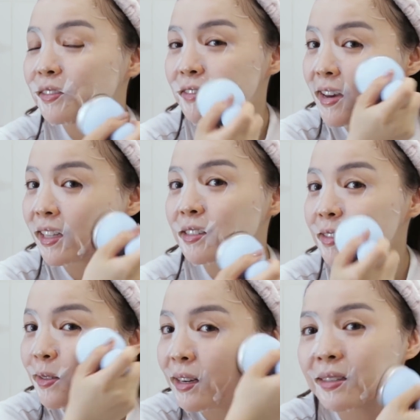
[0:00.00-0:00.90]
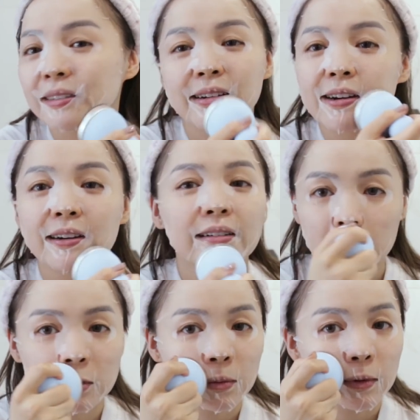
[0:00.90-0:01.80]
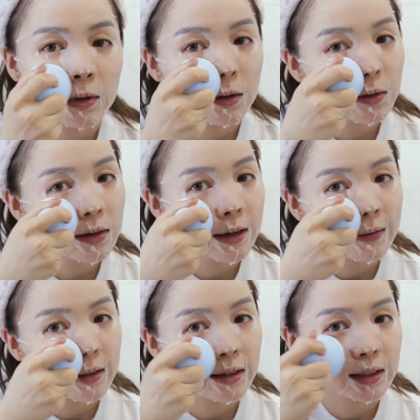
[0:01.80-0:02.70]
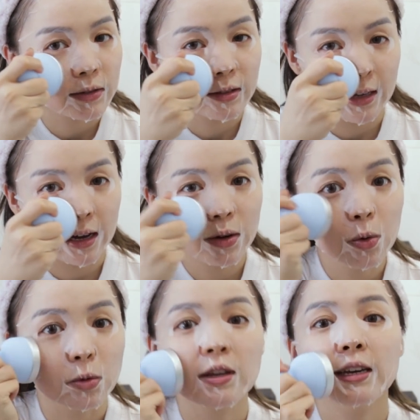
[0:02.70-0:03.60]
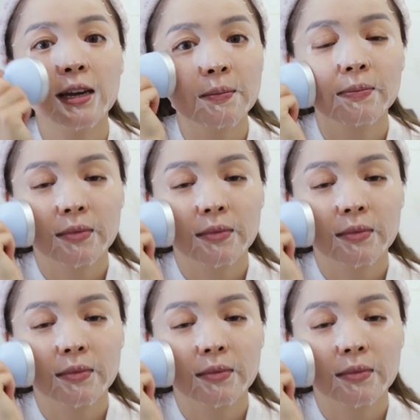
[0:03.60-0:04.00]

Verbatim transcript: Hay thật sự luôn. Ngủ những chỗ này hoặc là kiểu sáng ngủ dậy ấy,